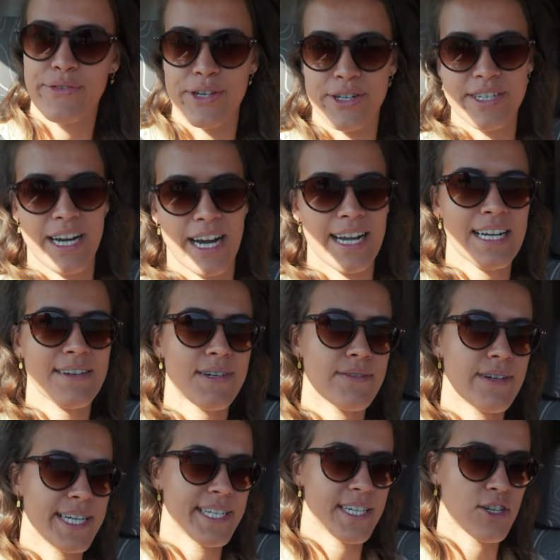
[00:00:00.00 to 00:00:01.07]
vier Tage, weil
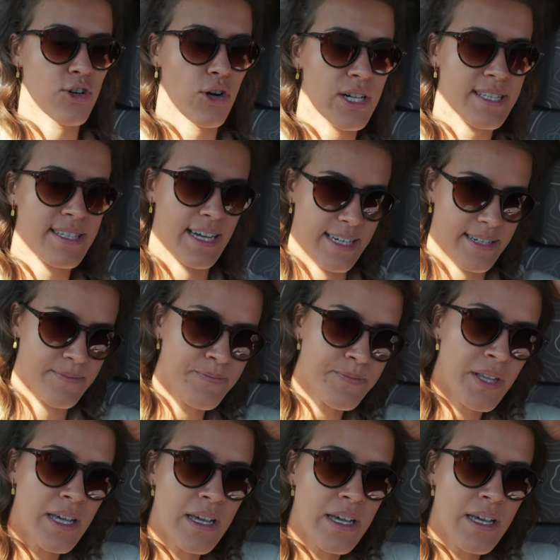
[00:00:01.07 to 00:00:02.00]
wir einige Calls hatten